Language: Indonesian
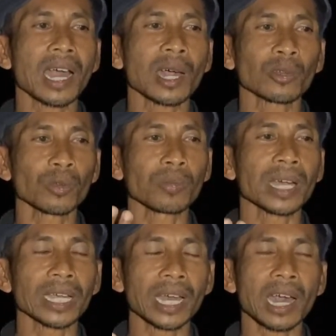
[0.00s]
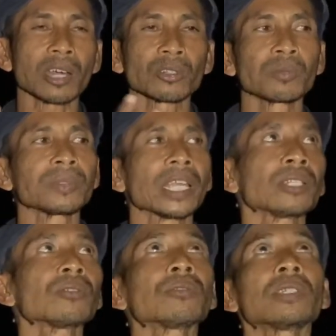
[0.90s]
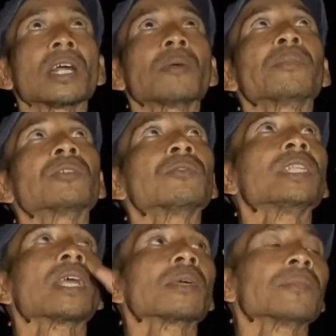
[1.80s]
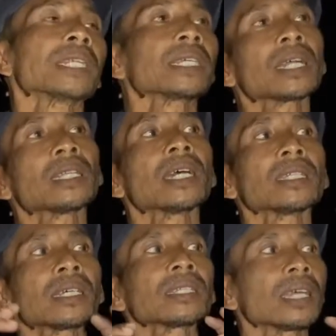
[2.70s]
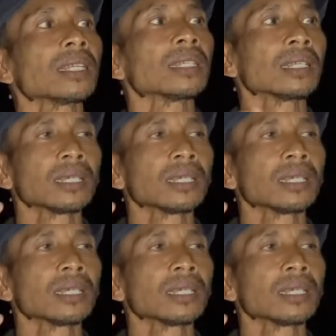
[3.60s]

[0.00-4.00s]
aroma harumnya itu juga mengundang mereka datang dan